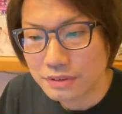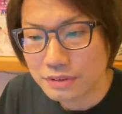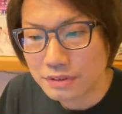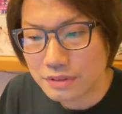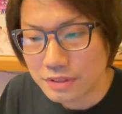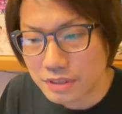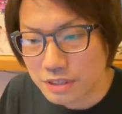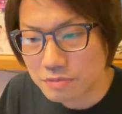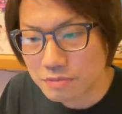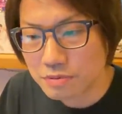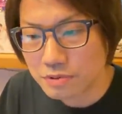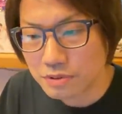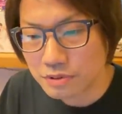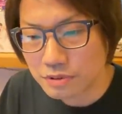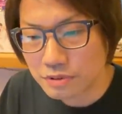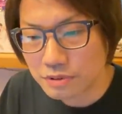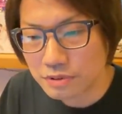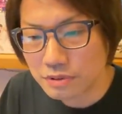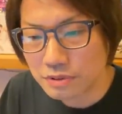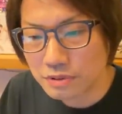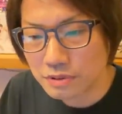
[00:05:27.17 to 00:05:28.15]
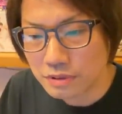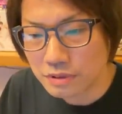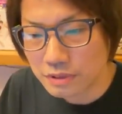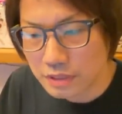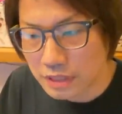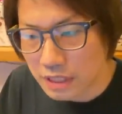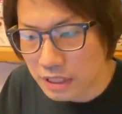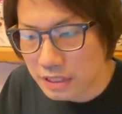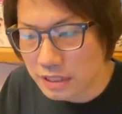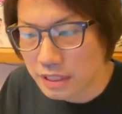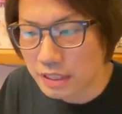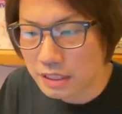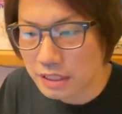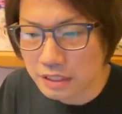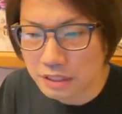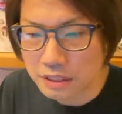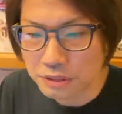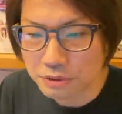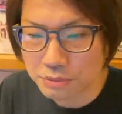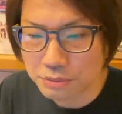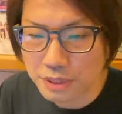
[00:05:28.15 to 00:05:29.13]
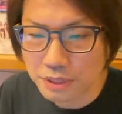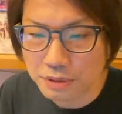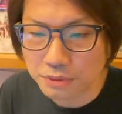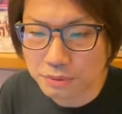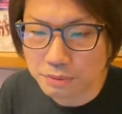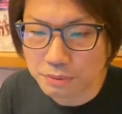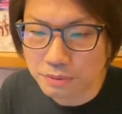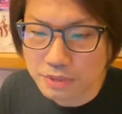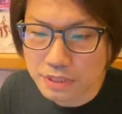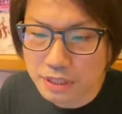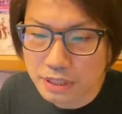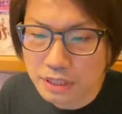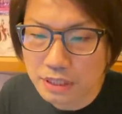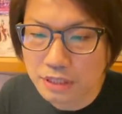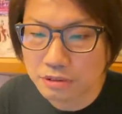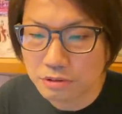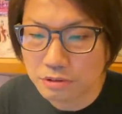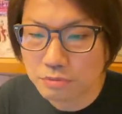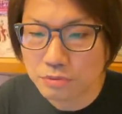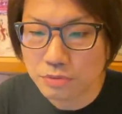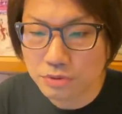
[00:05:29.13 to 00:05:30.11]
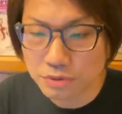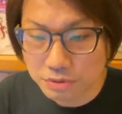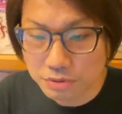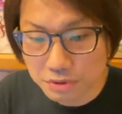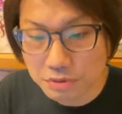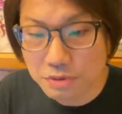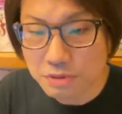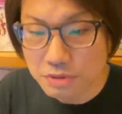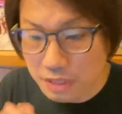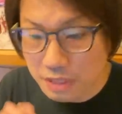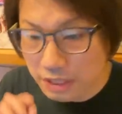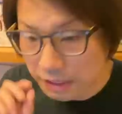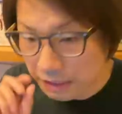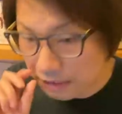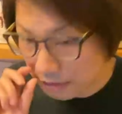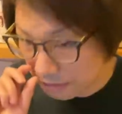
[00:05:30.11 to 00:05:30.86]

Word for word: 自分が責任取れるところじゃないと、もう卒業してからっ